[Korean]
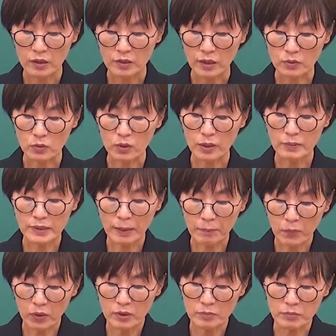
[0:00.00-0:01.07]
자, 동그라미
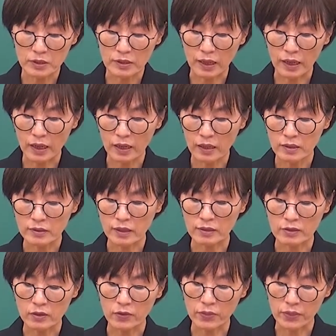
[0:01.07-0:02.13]
3번입니다. 자,
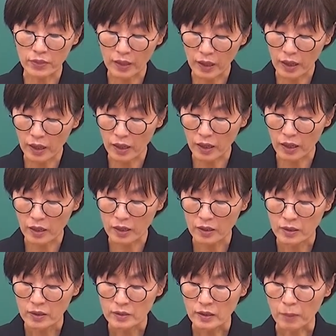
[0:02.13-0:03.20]
그런데
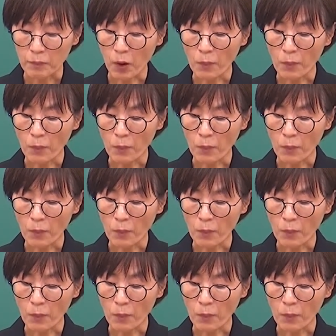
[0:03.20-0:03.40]
자,